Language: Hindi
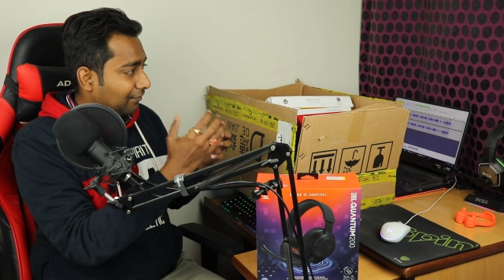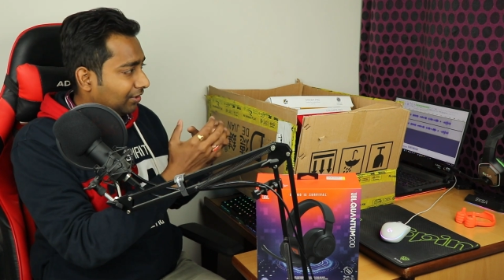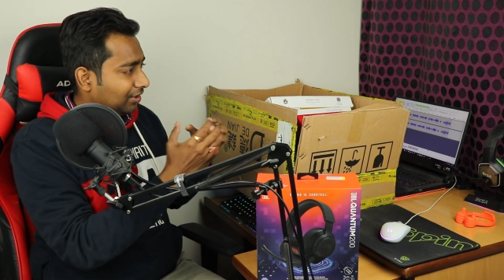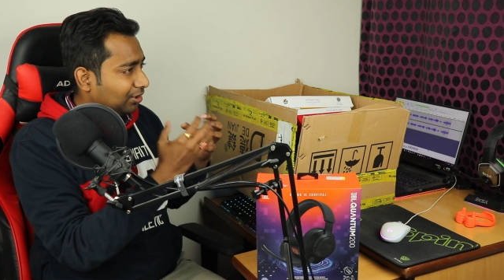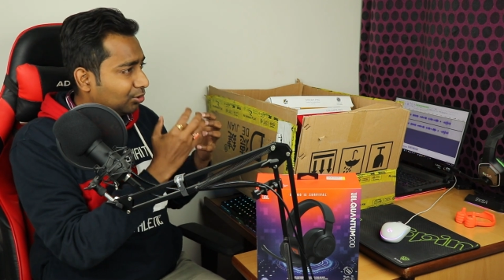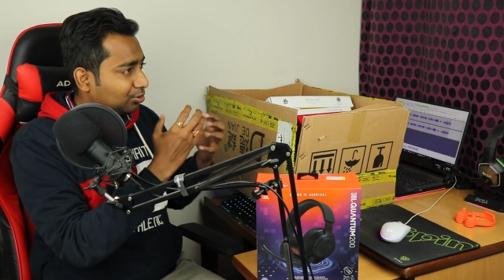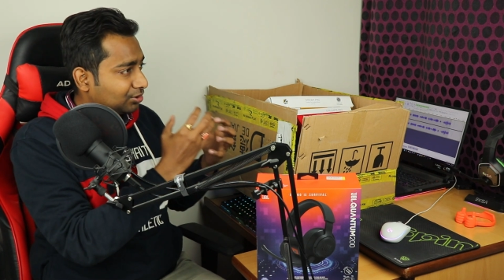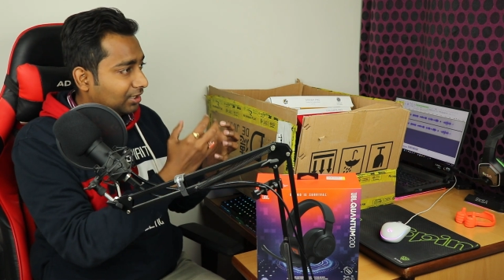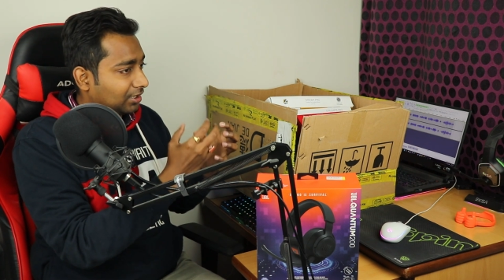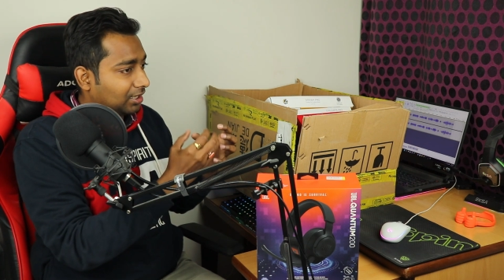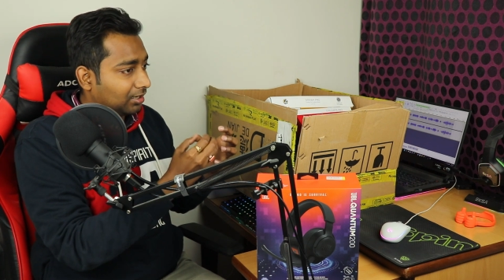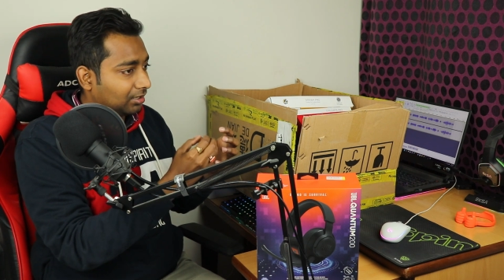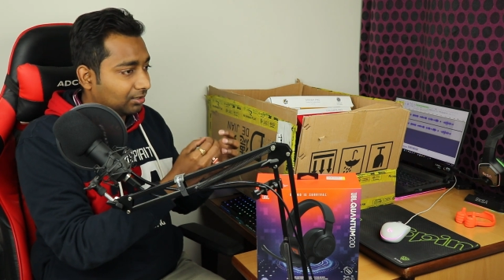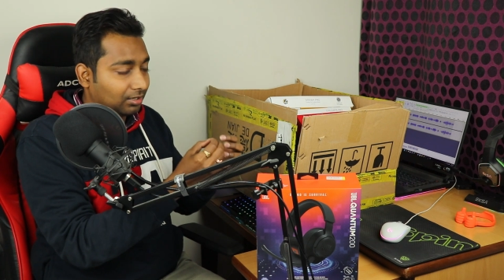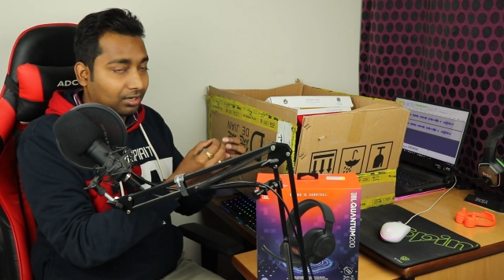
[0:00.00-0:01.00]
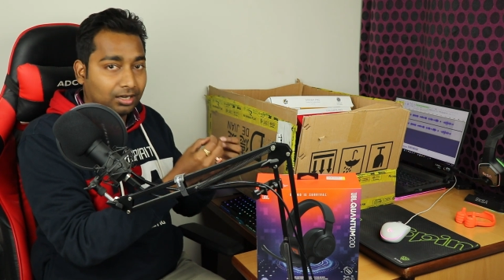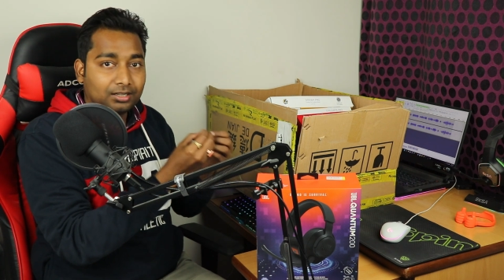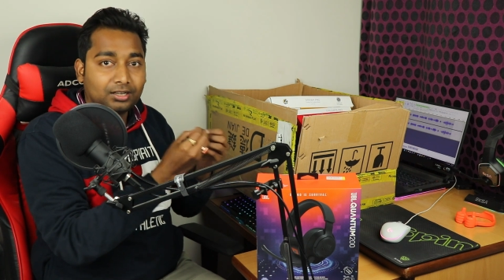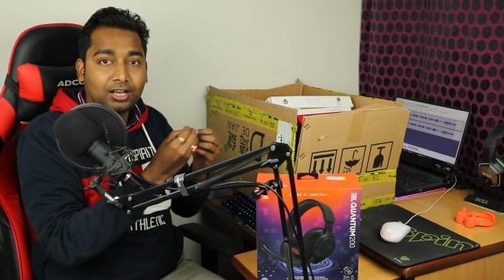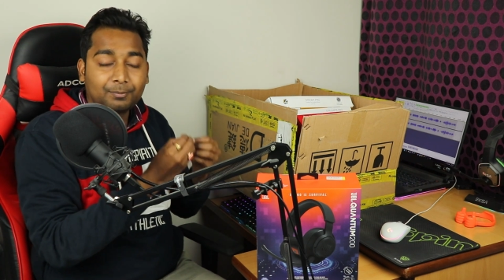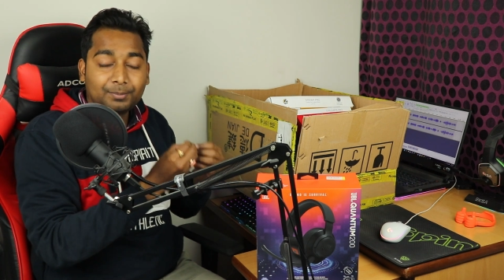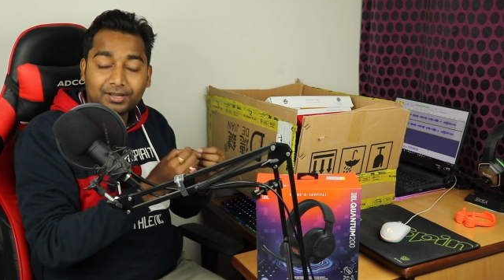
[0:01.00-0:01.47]
काफ़ी दिनों से है
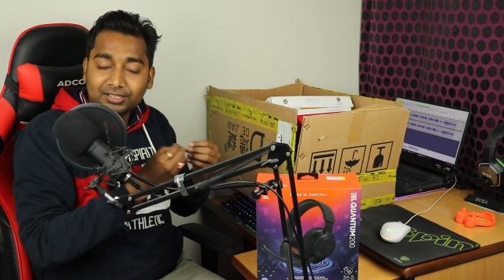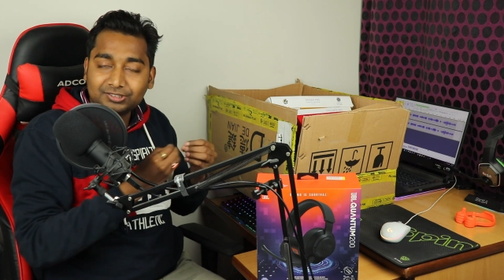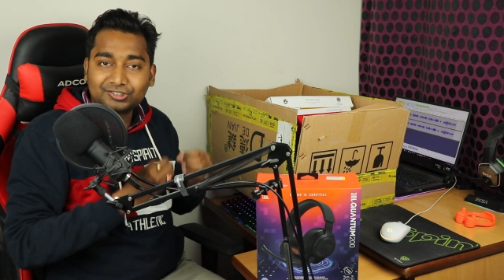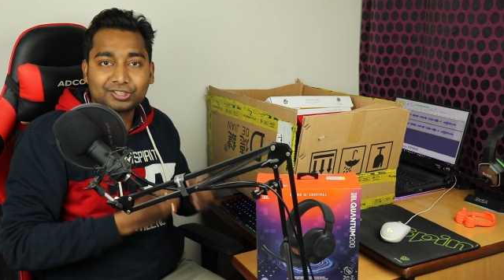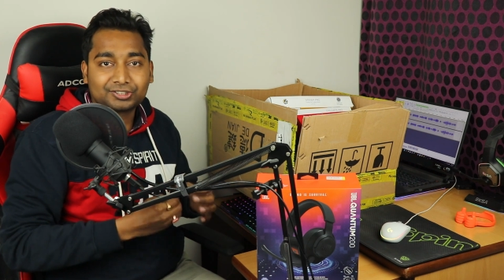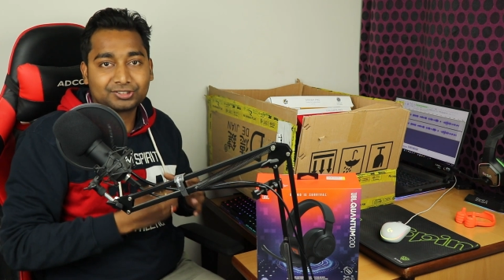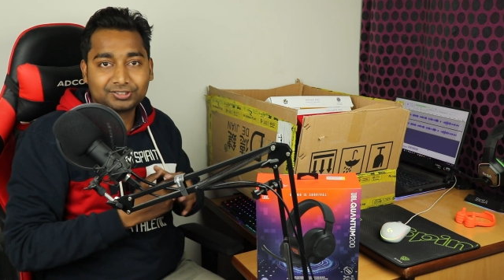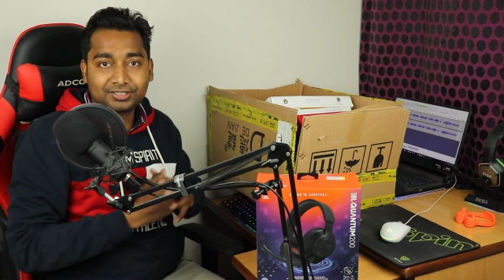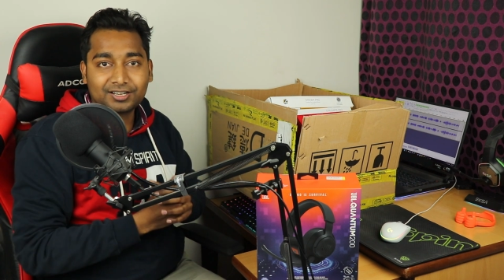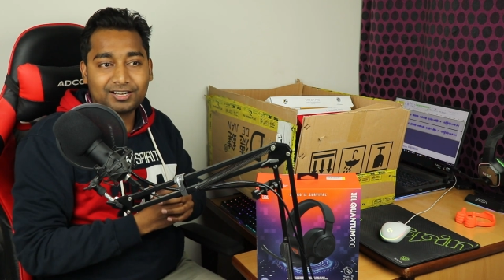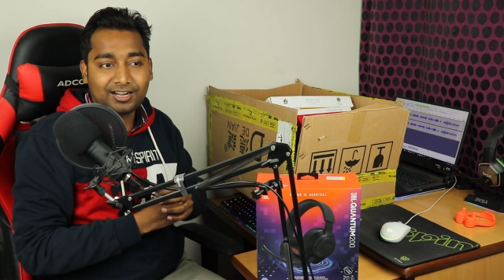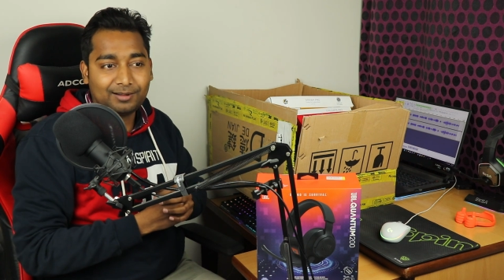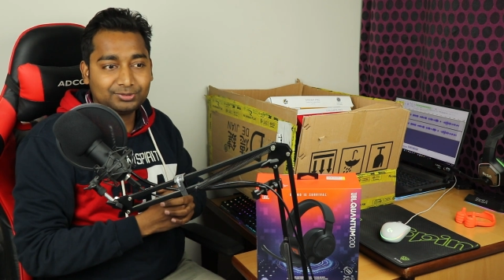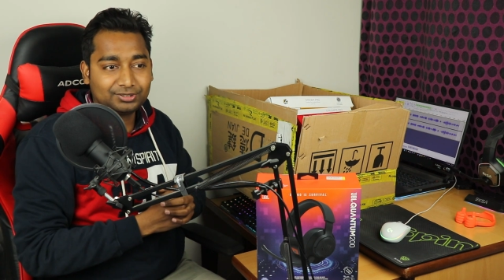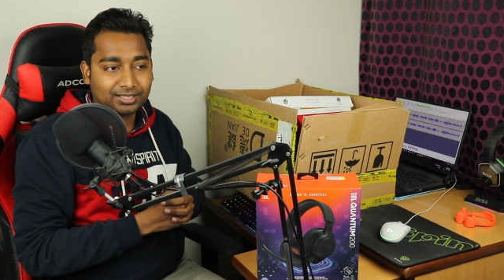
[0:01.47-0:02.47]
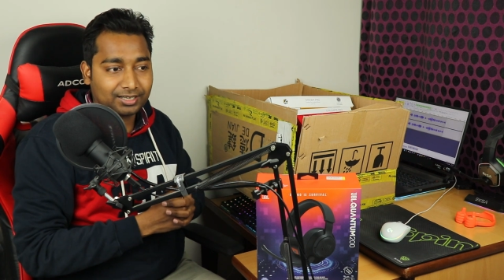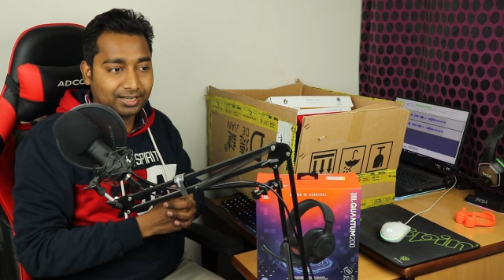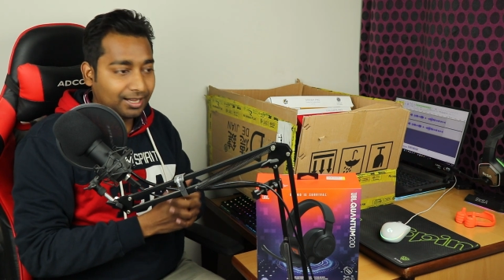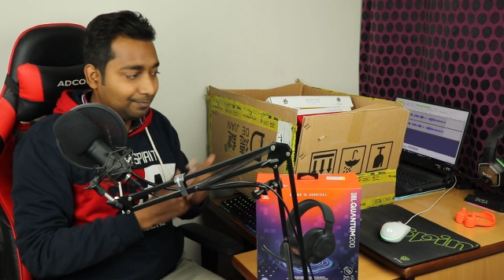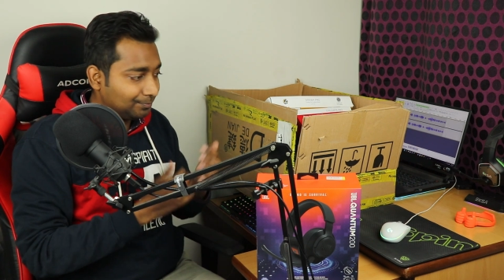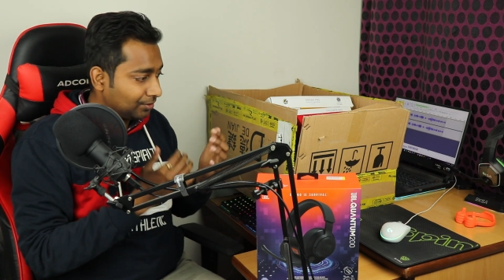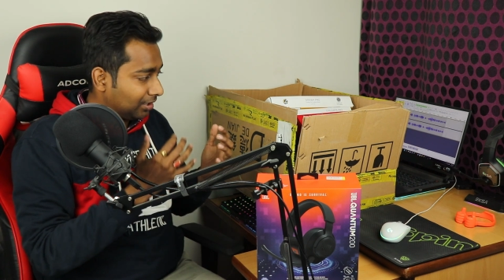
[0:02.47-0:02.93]
ना घर पे कंस्ट्रक्शन का काम चल
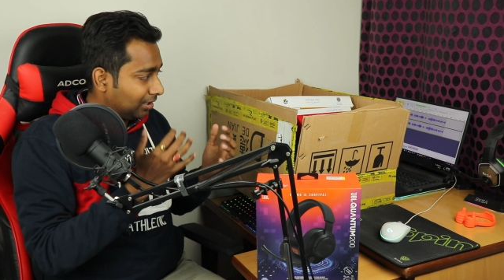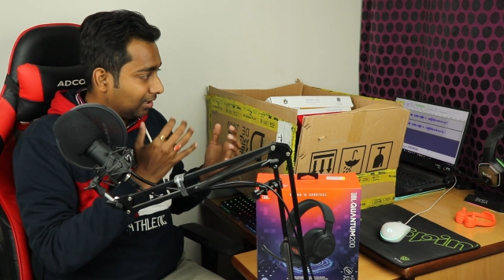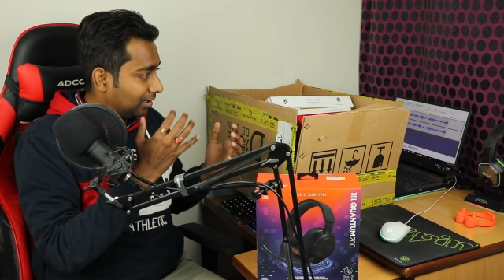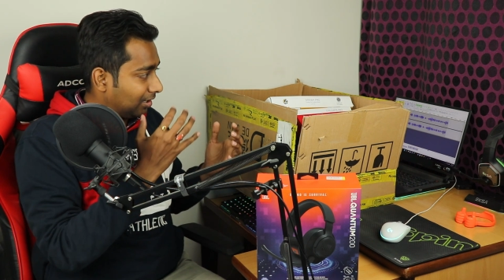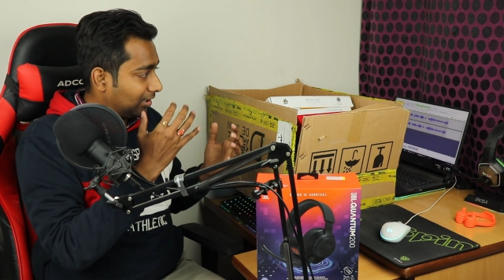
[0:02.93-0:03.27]
रहा है